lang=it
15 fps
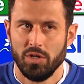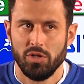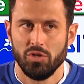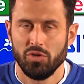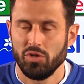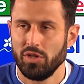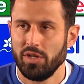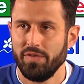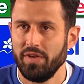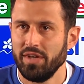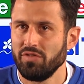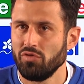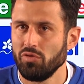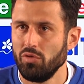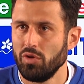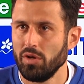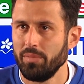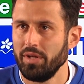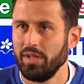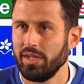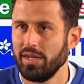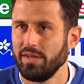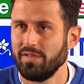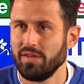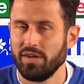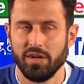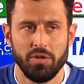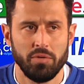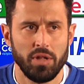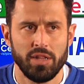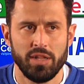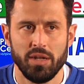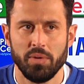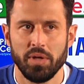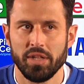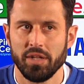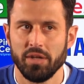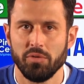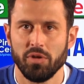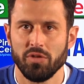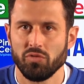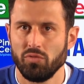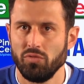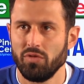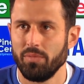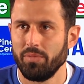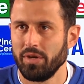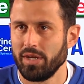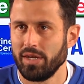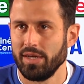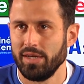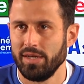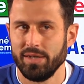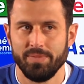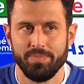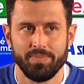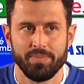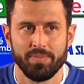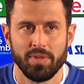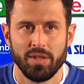Non deve assolutamente essere né un attenuante né una scusa perché